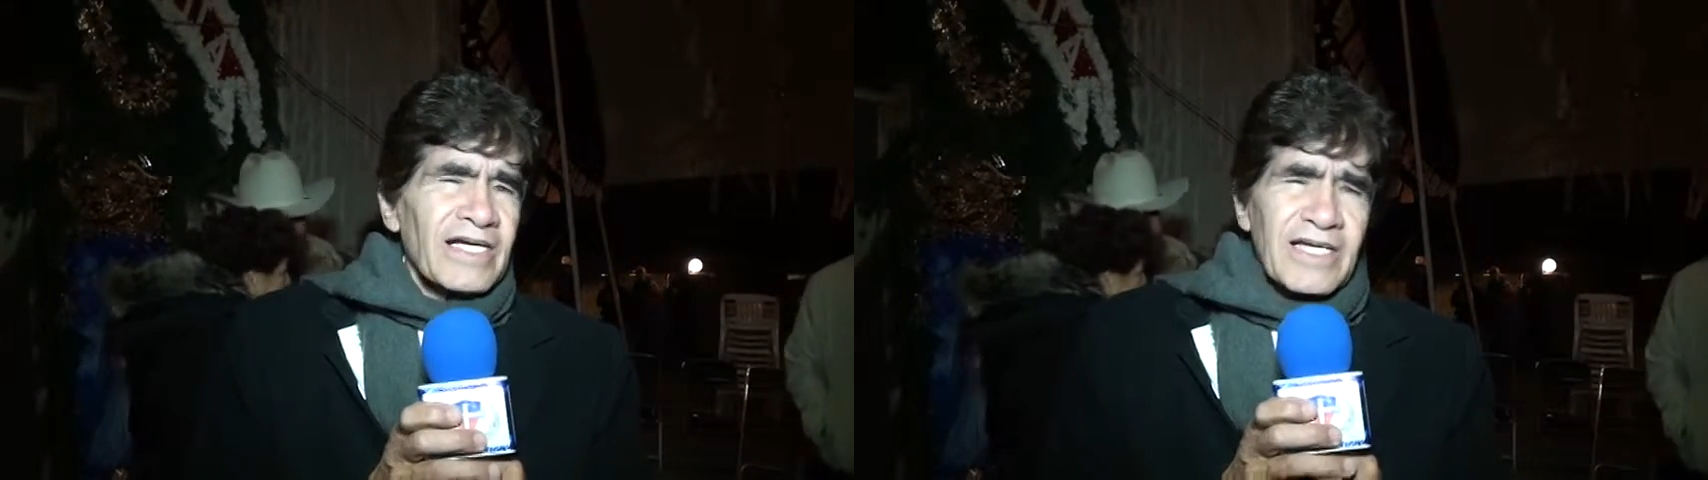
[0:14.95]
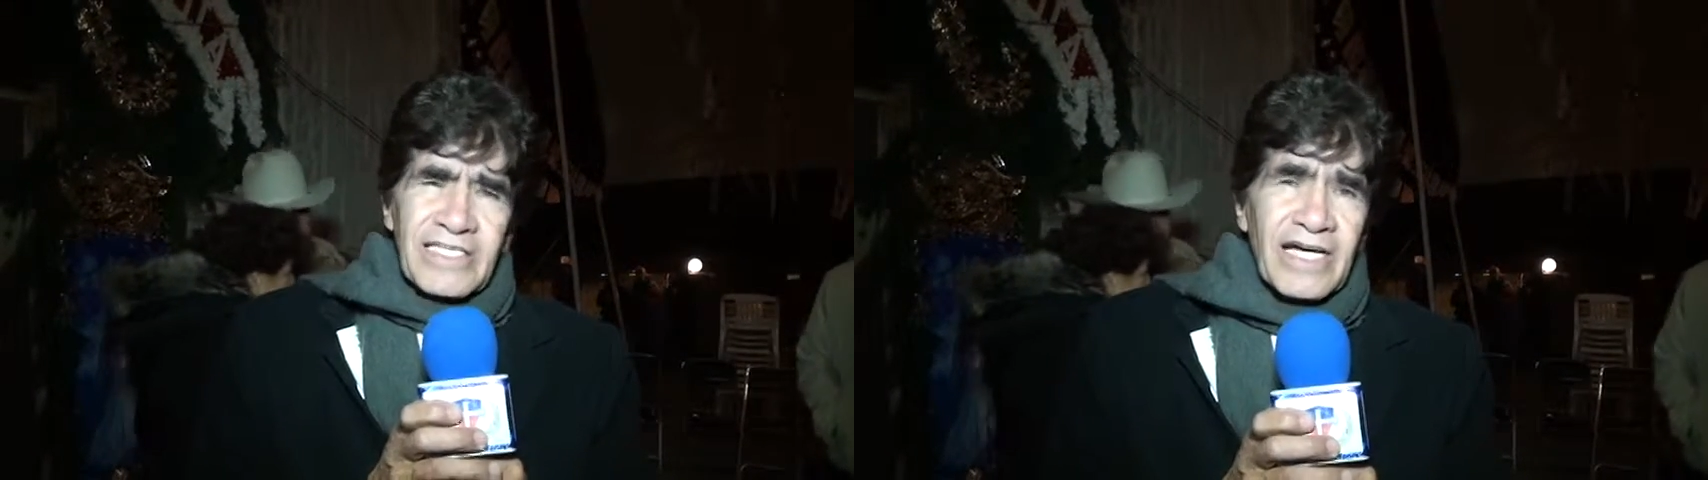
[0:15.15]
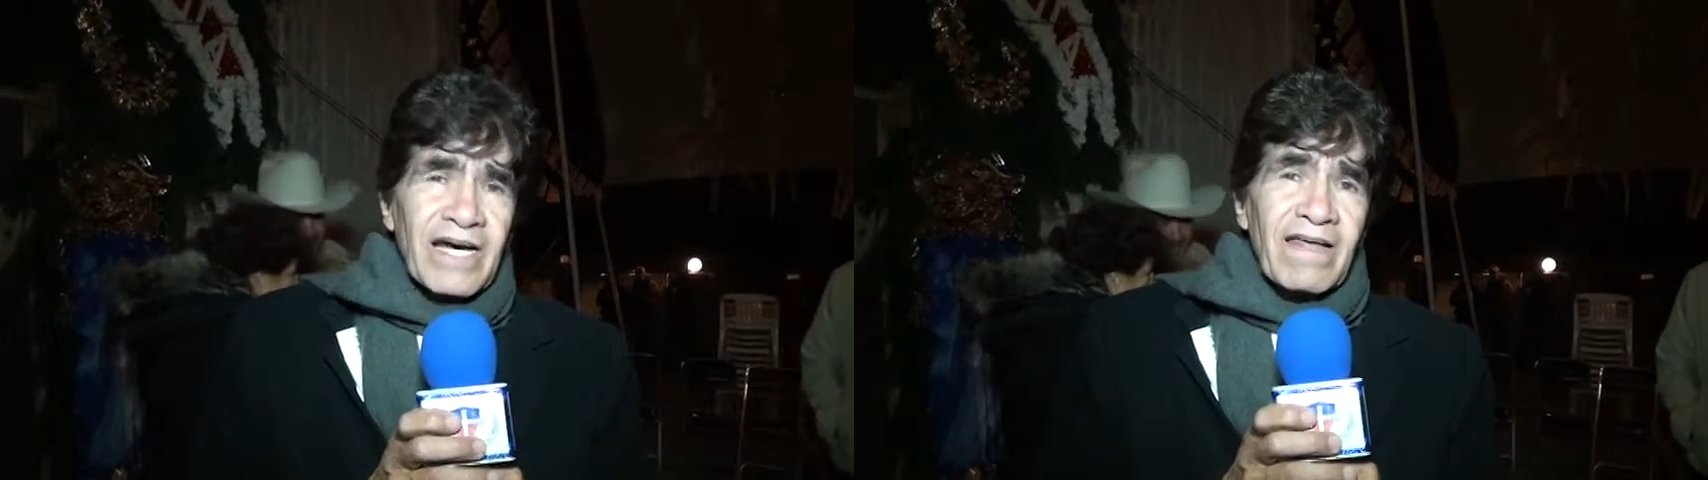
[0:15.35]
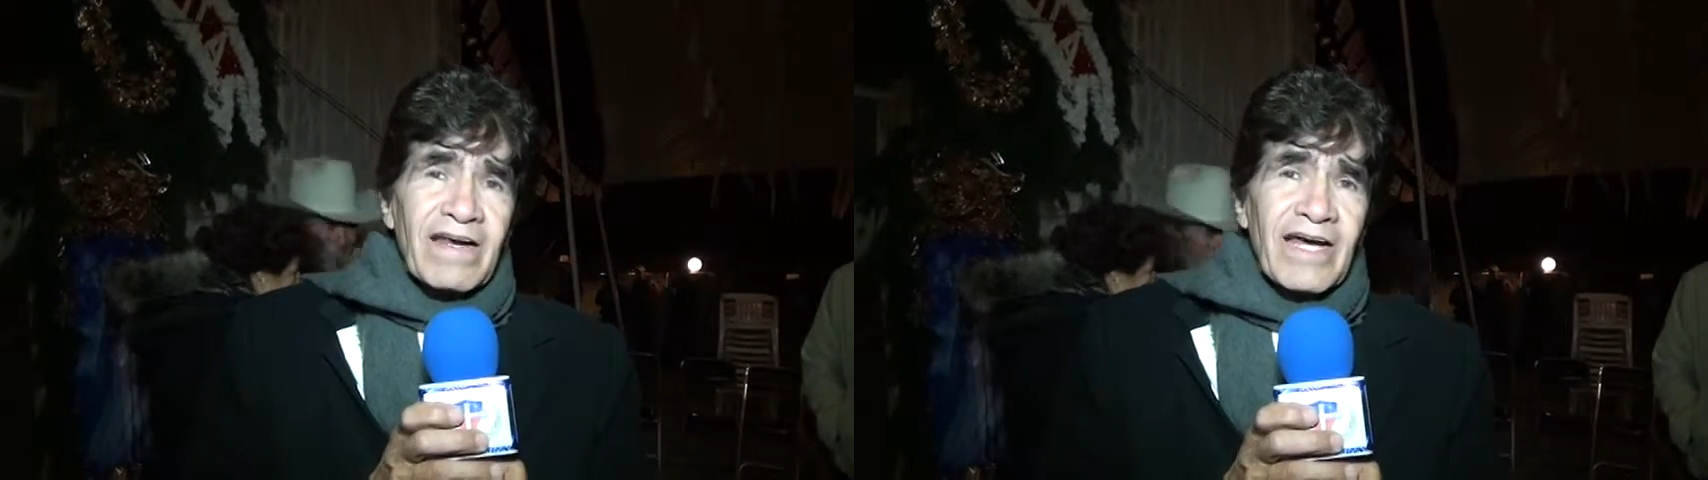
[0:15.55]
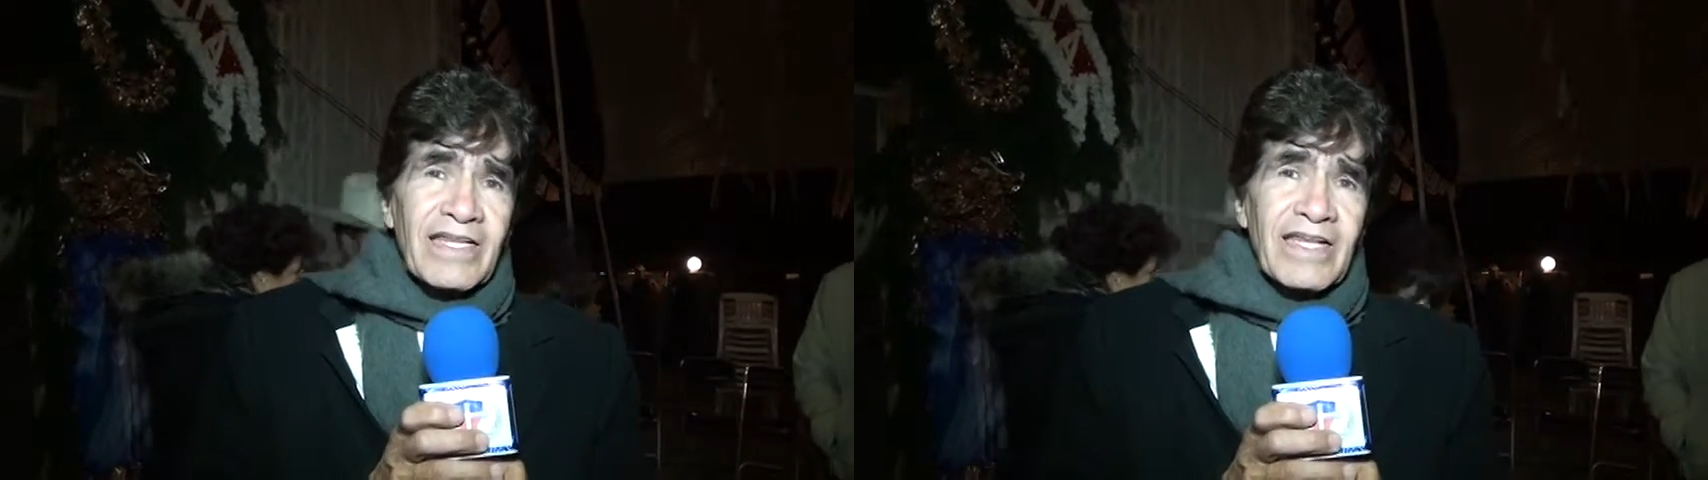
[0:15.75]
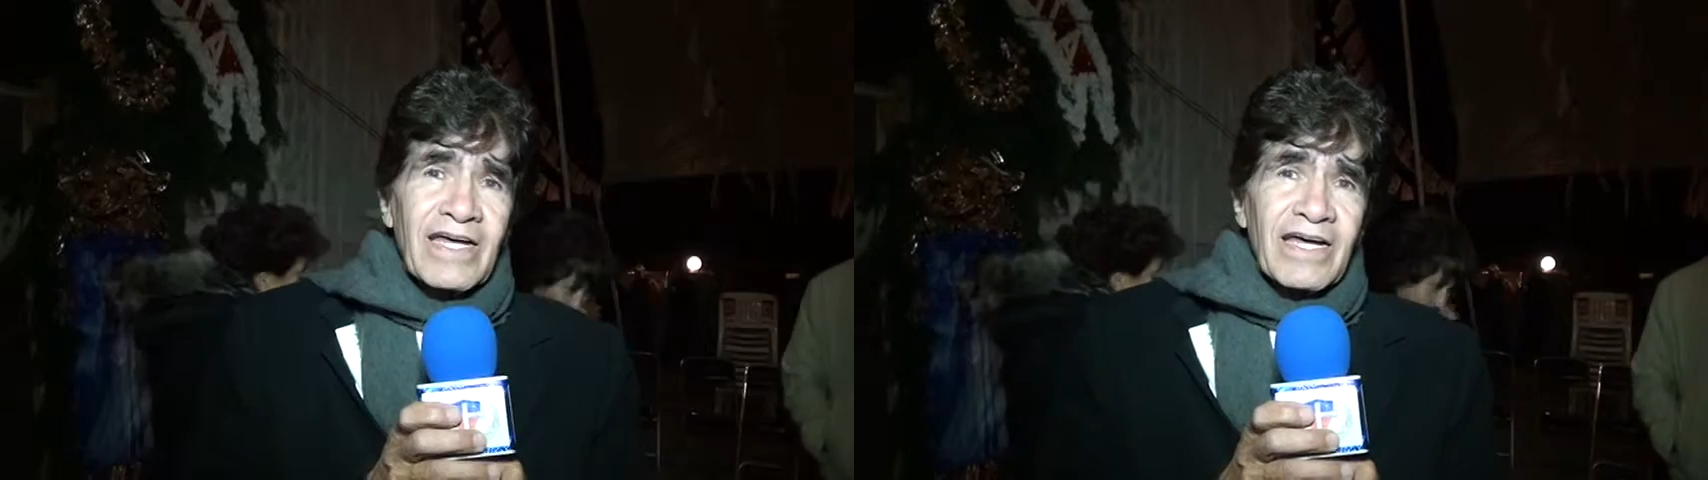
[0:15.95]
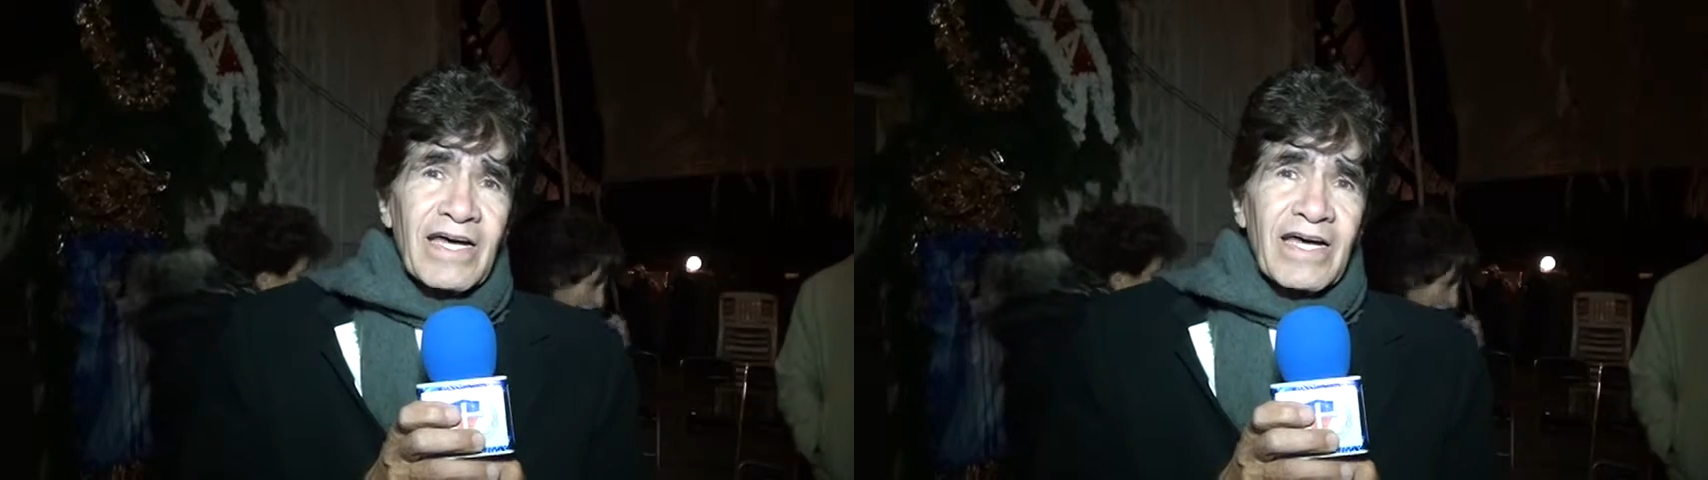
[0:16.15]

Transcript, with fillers: que sigan adelante,